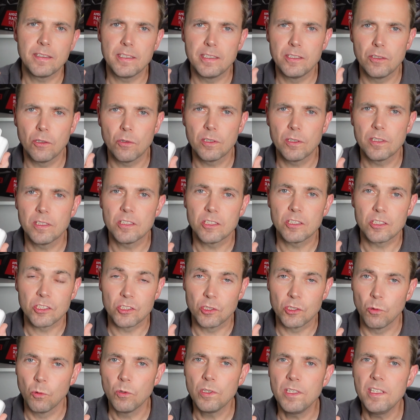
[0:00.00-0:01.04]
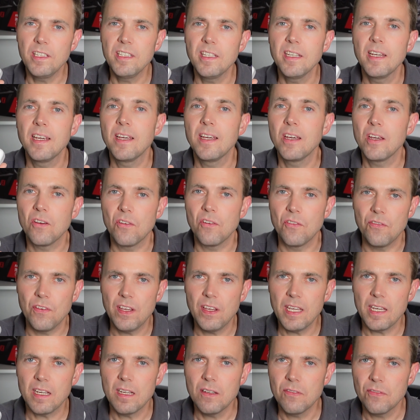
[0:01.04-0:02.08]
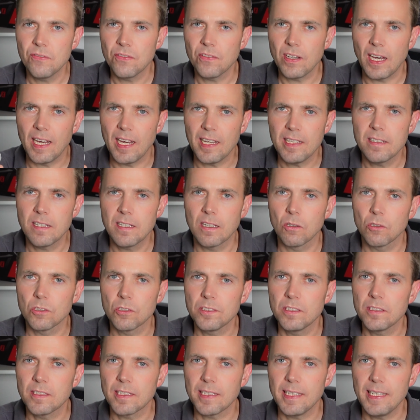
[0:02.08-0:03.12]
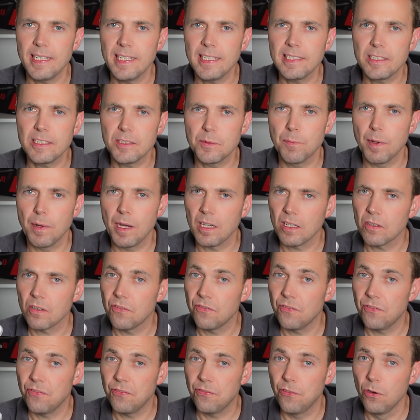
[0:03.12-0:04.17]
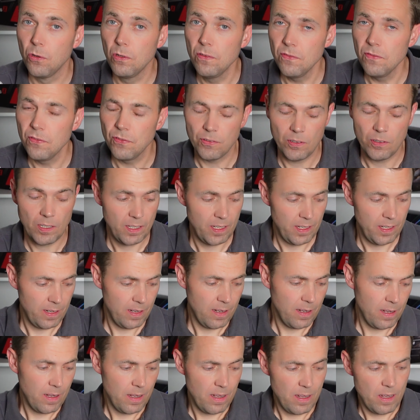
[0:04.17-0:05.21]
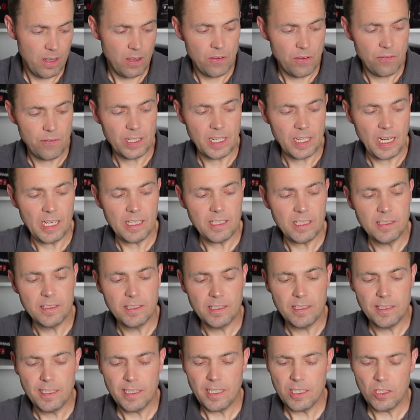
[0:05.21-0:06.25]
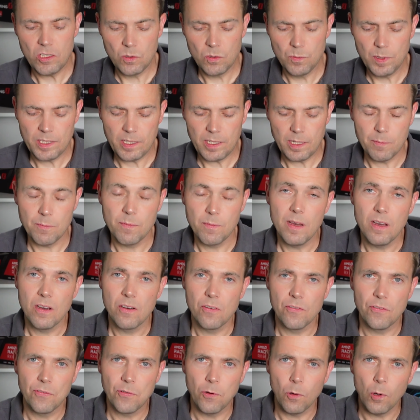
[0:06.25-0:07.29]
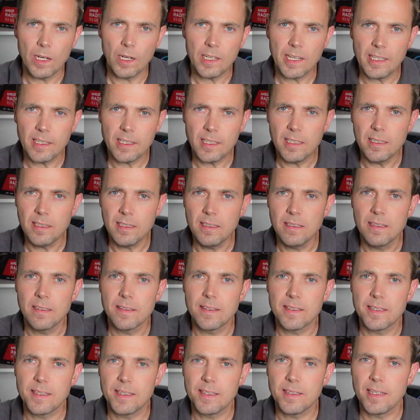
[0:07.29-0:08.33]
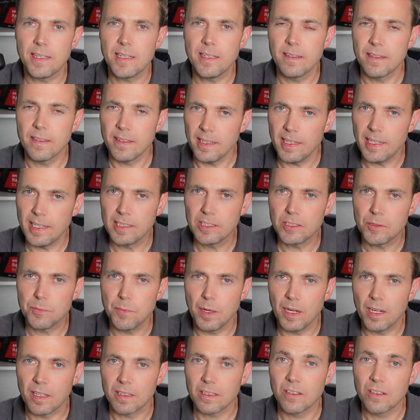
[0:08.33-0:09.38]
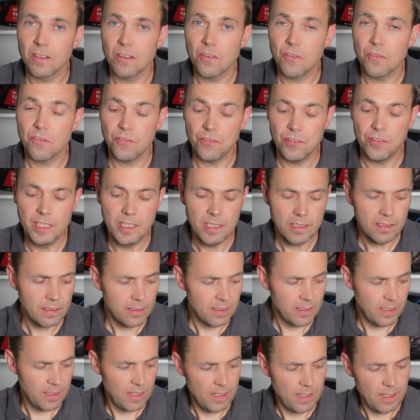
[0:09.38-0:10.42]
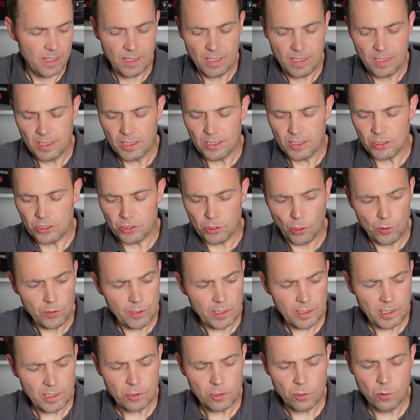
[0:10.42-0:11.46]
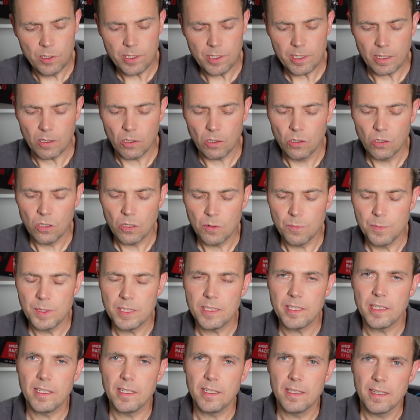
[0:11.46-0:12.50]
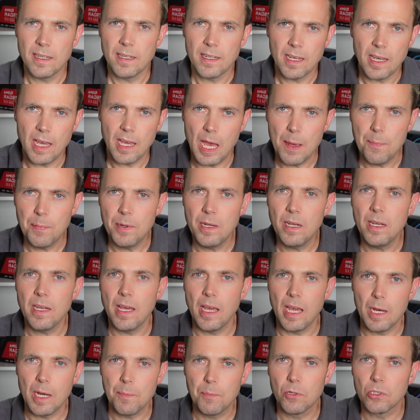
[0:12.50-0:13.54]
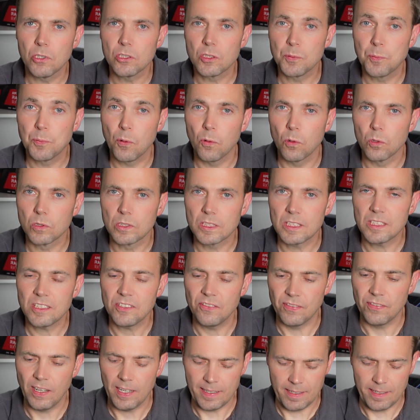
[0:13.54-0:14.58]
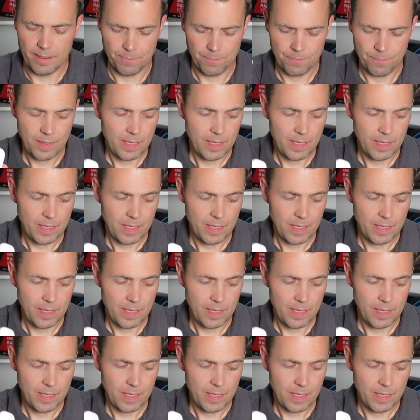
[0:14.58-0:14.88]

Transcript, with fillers: die neuen Sony WF-1000X Mark V. Vergleichen sie nicht nur mit dem Vorgänger, den X Mark IV, sondern natürlich auch mit den Apple AirPods Pro 2.